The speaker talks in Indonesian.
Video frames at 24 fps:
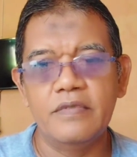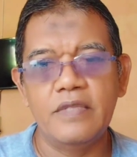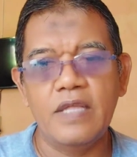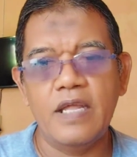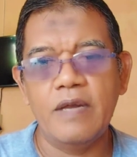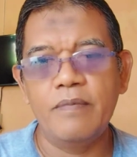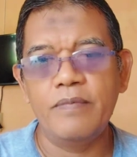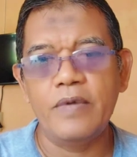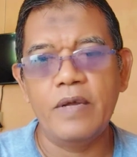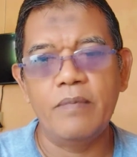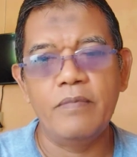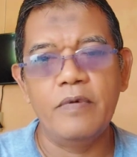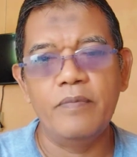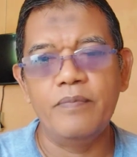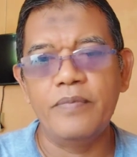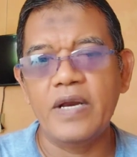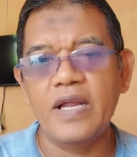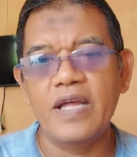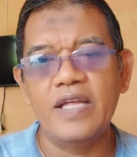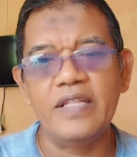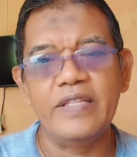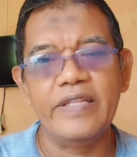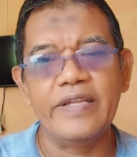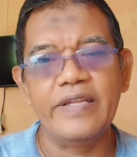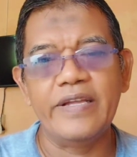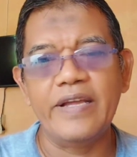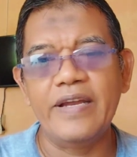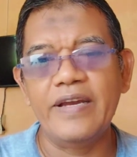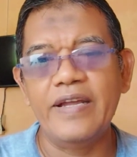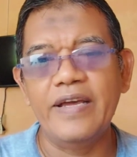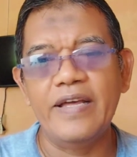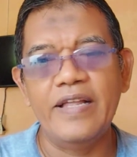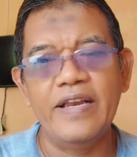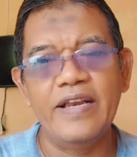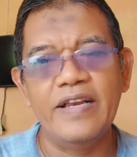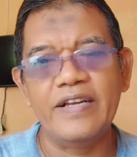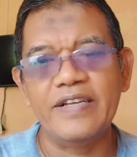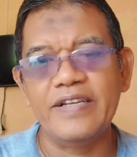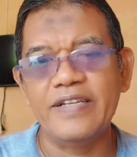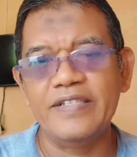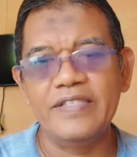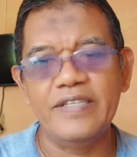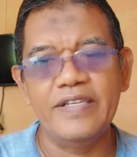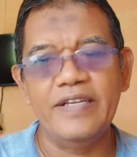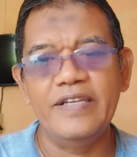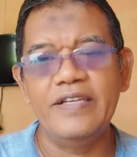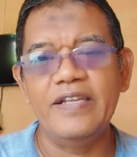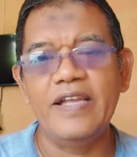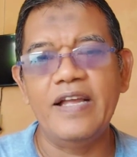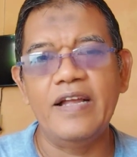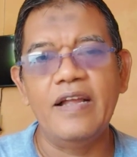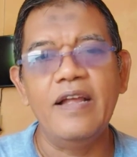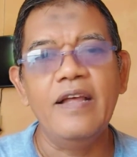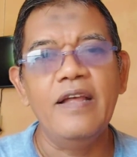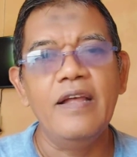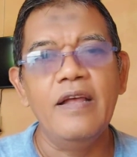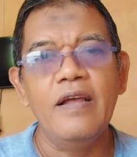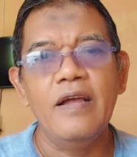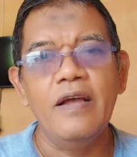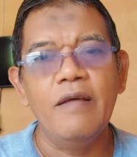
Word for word: tanpa memperhatikan hal-hal kecil yang